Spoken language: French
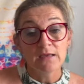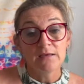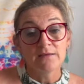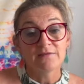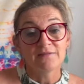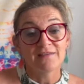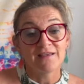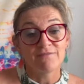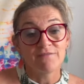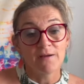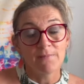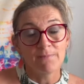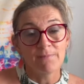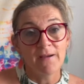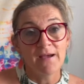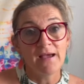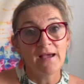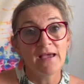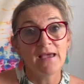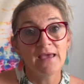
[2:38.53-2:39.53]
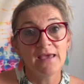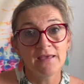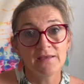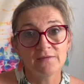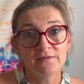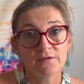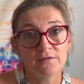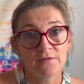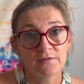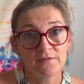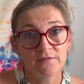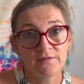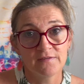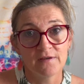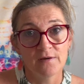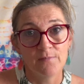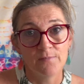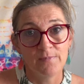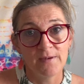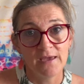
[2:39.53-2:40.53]
Ça va pas être
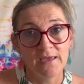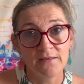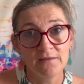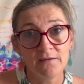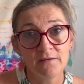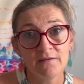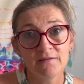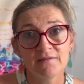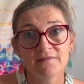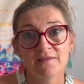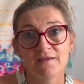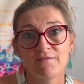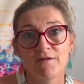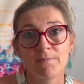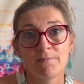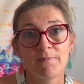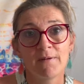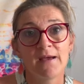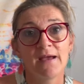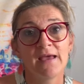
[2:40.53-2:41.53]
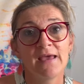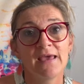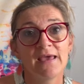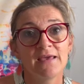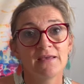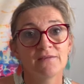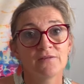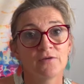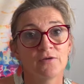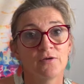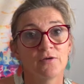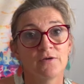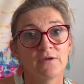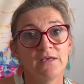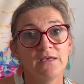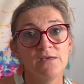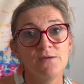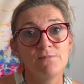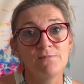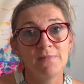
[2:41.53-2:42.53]
sans peine, ça va pas être
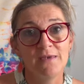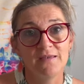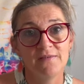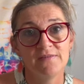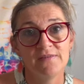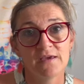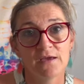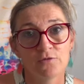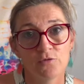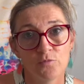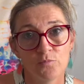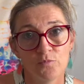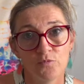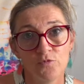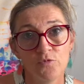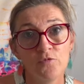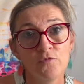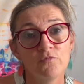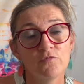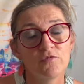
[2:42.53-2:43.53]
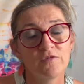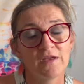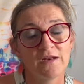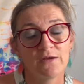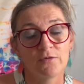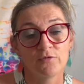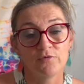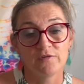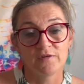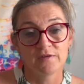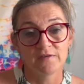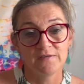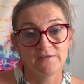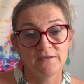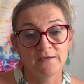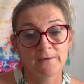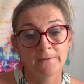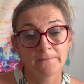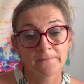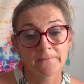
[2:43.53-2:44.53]
immédiat non plus. Vous allez
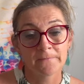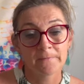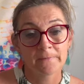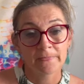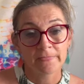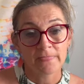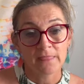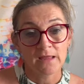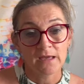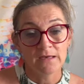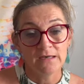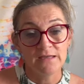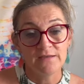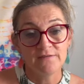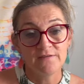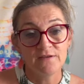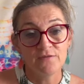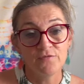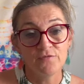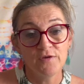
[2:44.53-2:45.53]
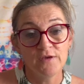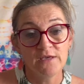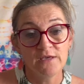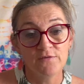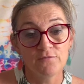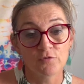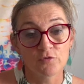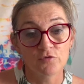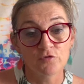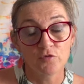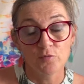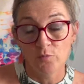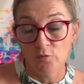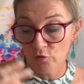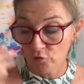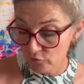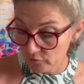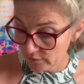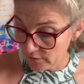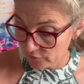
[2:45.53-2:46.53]
ressentir les effets qui vont se
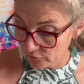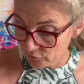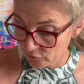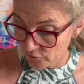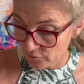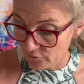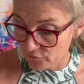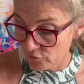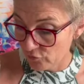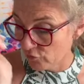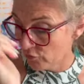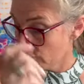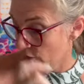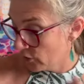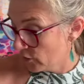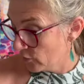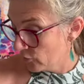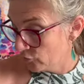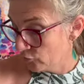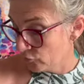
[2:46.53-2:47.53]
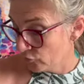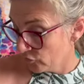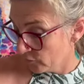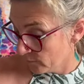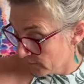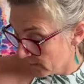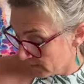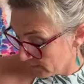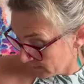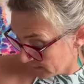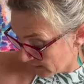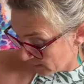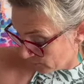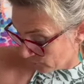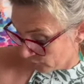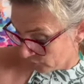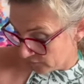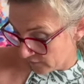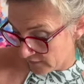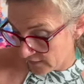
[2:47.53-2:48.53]
produire sur vous doucement. Il y a une
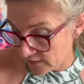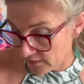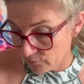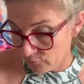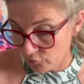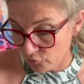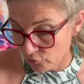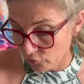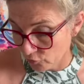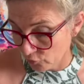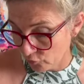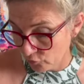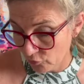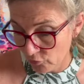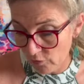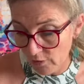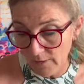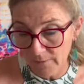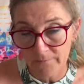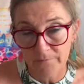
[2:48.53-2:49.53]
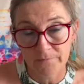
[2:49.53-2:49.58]
moustique qui me tourne autour.